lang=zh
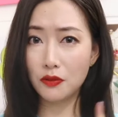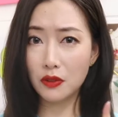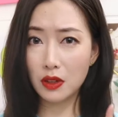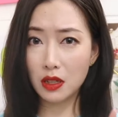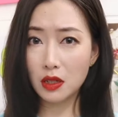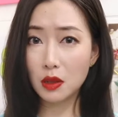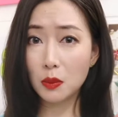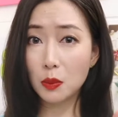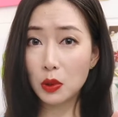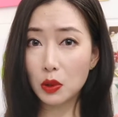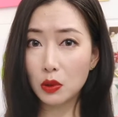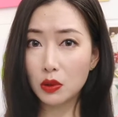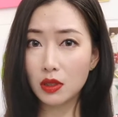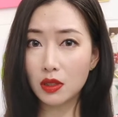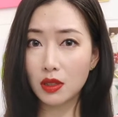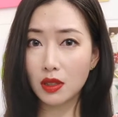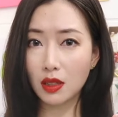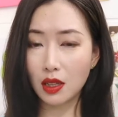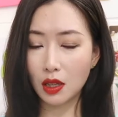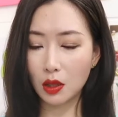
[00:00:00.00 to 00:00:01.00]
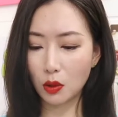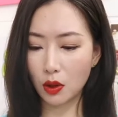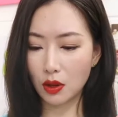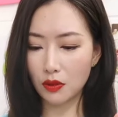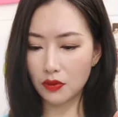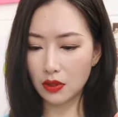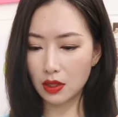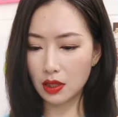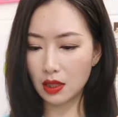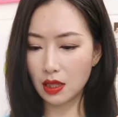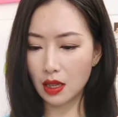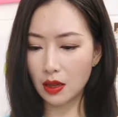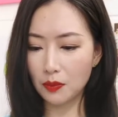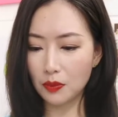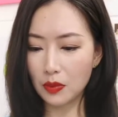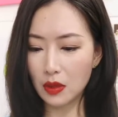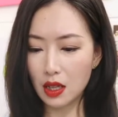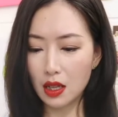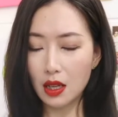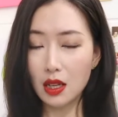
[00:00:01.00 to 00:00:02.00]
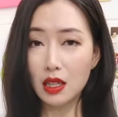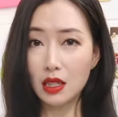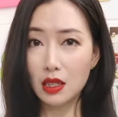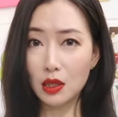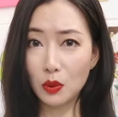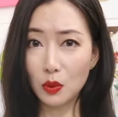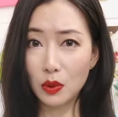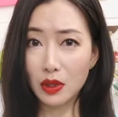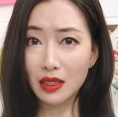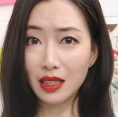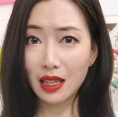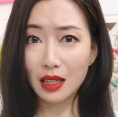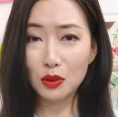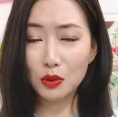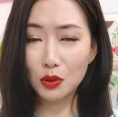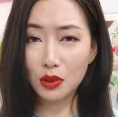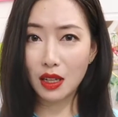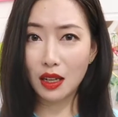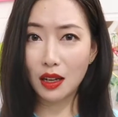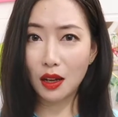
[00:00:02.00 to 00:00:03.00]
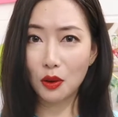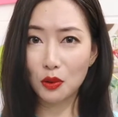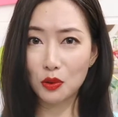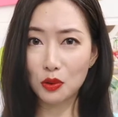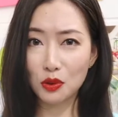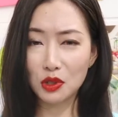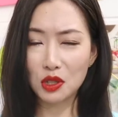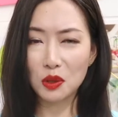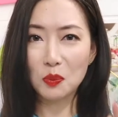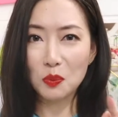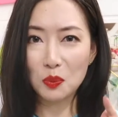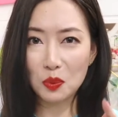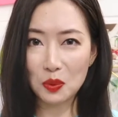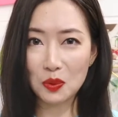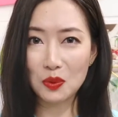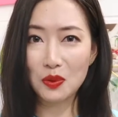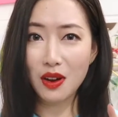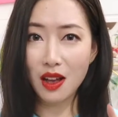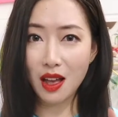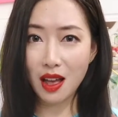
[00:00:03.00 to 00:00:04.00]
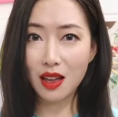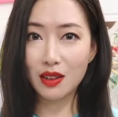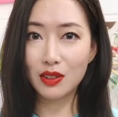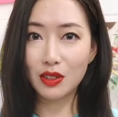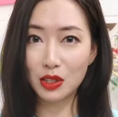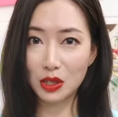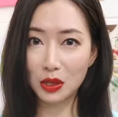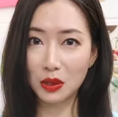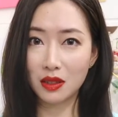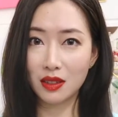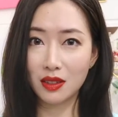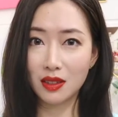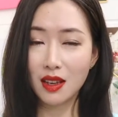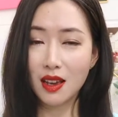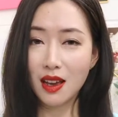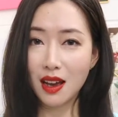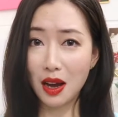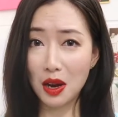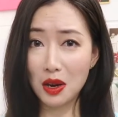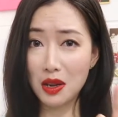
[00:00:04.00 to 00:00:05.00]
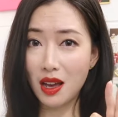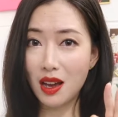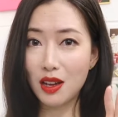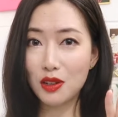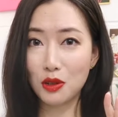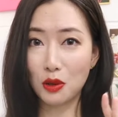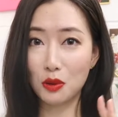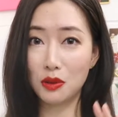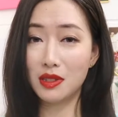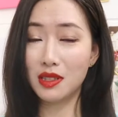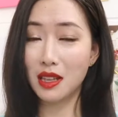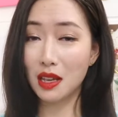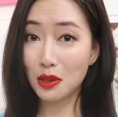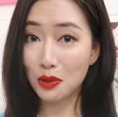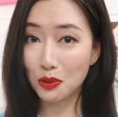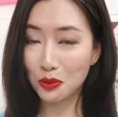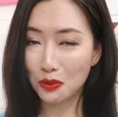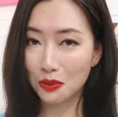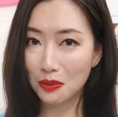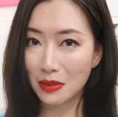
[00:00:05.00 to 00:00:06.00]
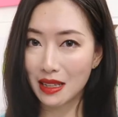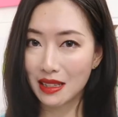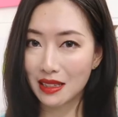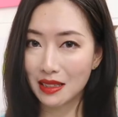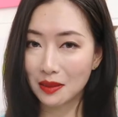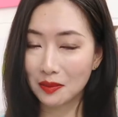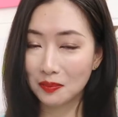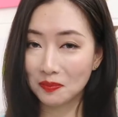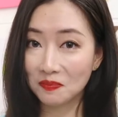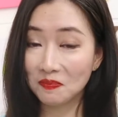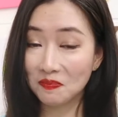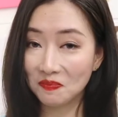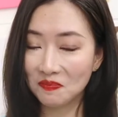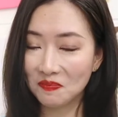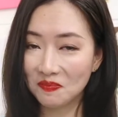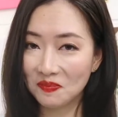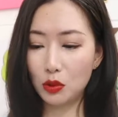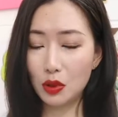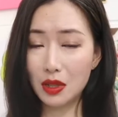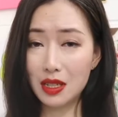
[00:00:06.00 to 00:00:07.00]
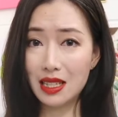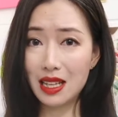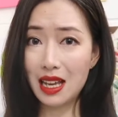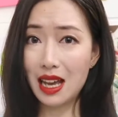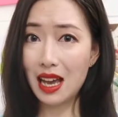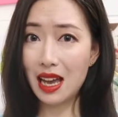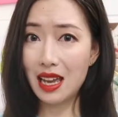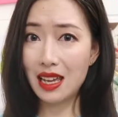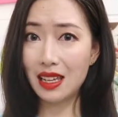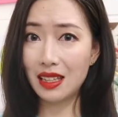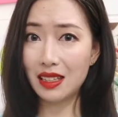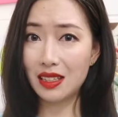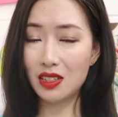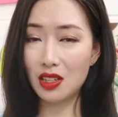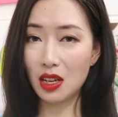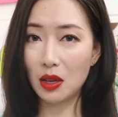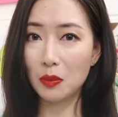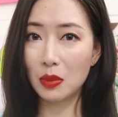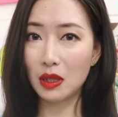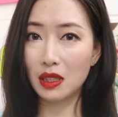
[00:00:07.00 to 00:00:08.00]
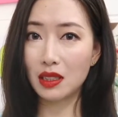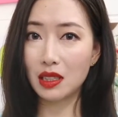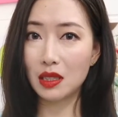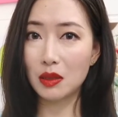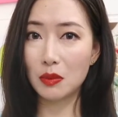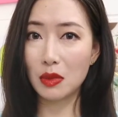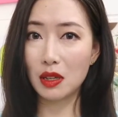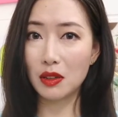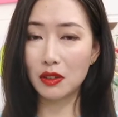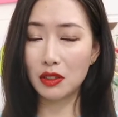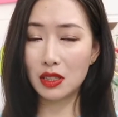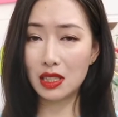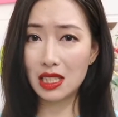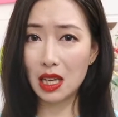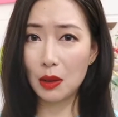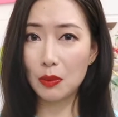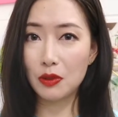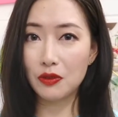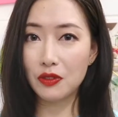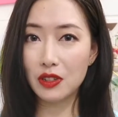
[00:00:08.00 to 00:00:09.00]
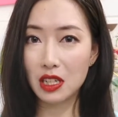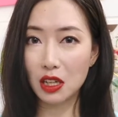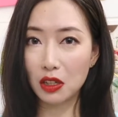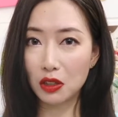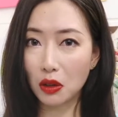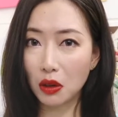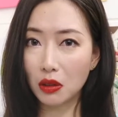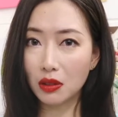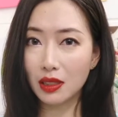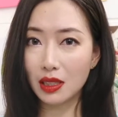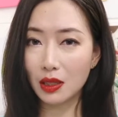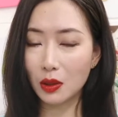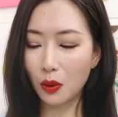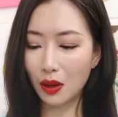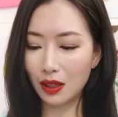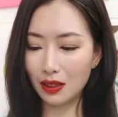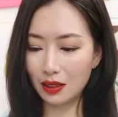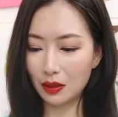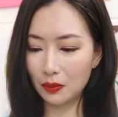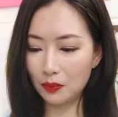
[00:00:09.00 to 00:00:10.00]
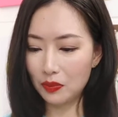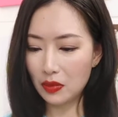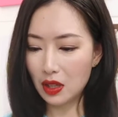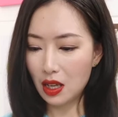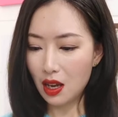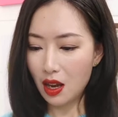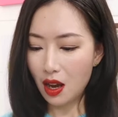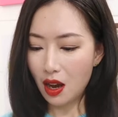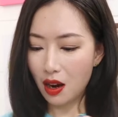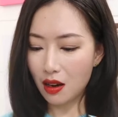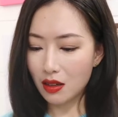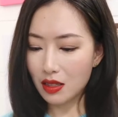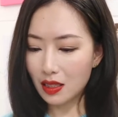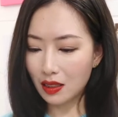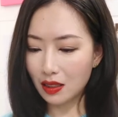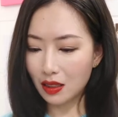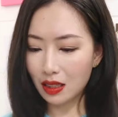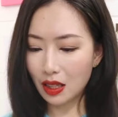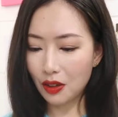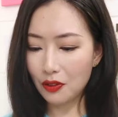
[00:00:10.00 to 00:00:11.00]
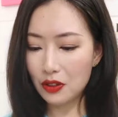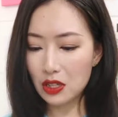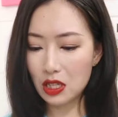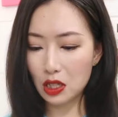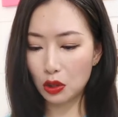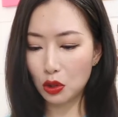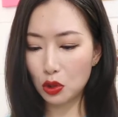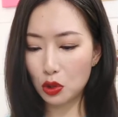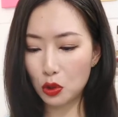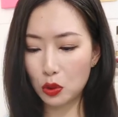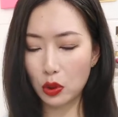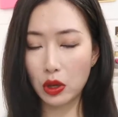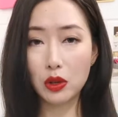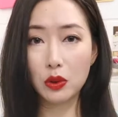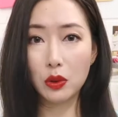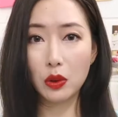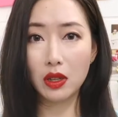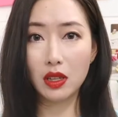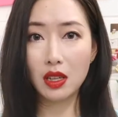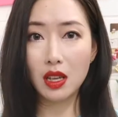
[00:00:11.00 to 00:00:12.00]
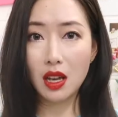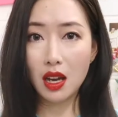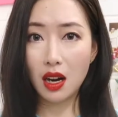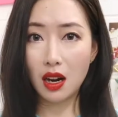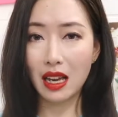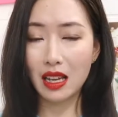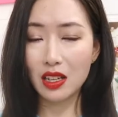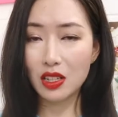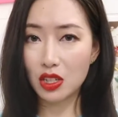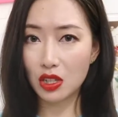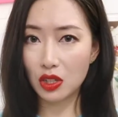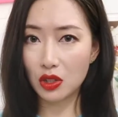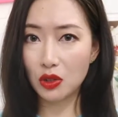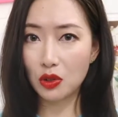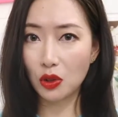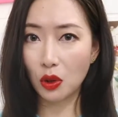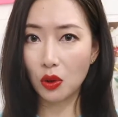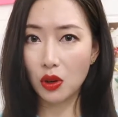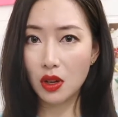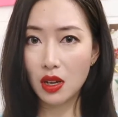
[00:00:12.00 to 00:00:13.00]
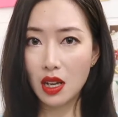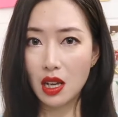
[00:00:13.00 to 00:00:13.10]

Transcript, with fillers: Fenty Beauty 的那一款粉底液，因为它的最大的好处是不暗沉，而且它只要三十五美金，算是在 High End 的产品里面性价比非常高的一款了，而且呢，它非常的水润，还持久。